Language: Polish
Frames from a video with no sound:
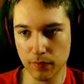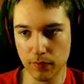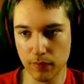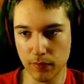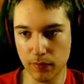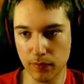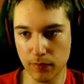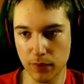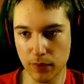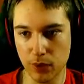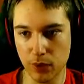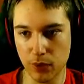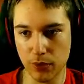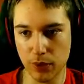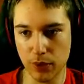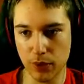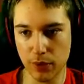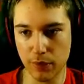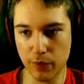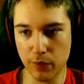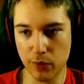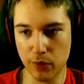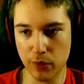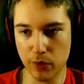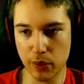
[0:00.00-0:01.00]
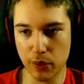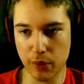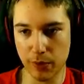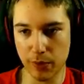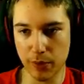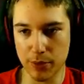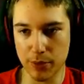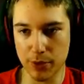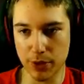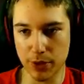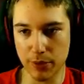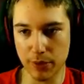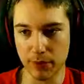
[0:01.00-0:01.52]
No, ja w ogóle mam
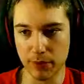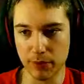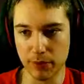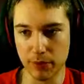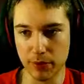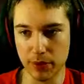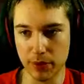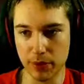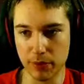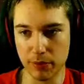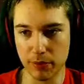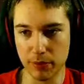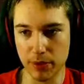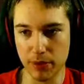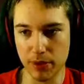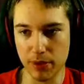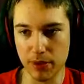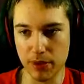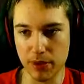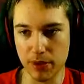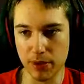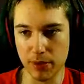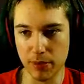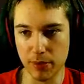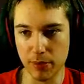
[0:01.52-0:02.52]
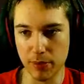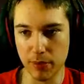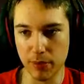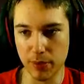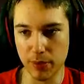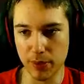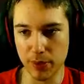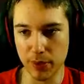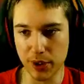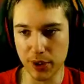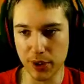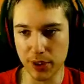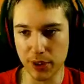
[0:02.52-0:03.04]
ciemną wodę, bo coś sobie
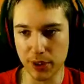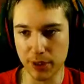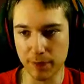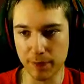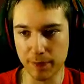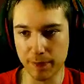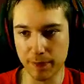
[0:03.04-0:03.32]
pozmieniałem.